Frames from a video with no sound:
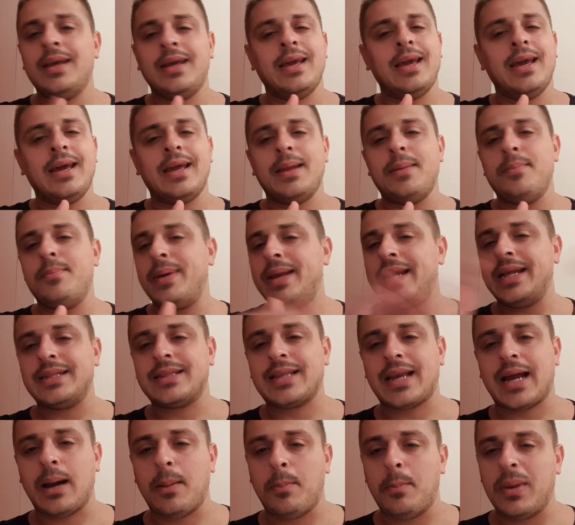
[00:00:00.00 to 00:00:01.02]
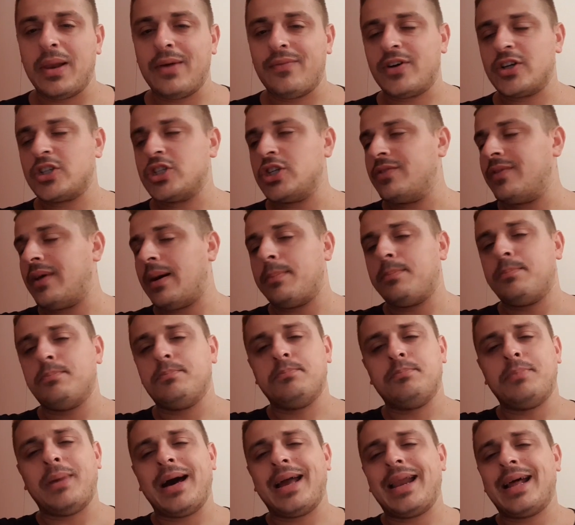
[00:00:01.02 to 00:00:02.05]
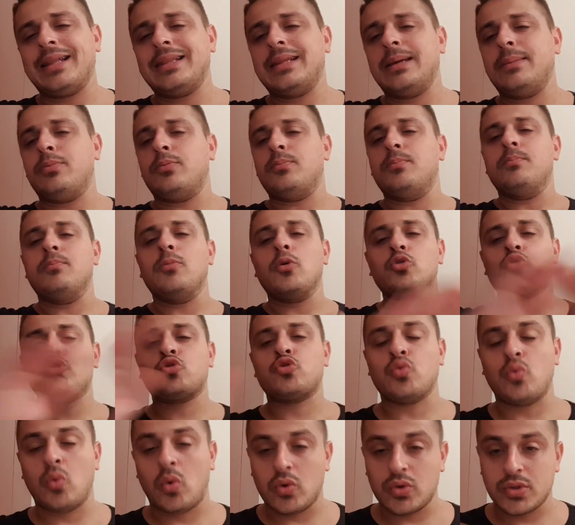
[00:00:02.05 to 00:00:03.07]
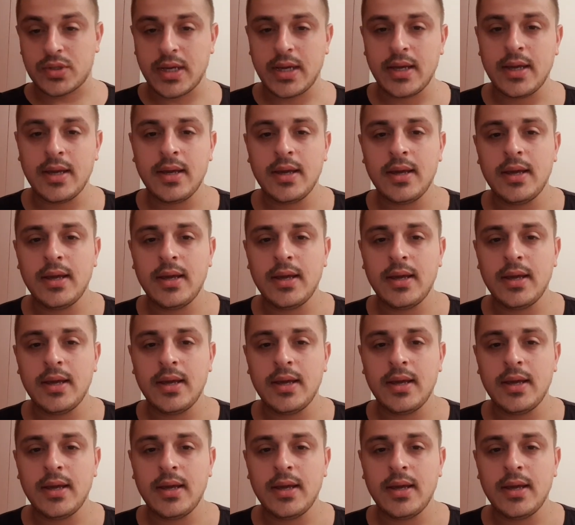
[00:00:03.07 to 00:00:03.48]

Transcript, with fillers: era impenetrabile, faceva parate mostruose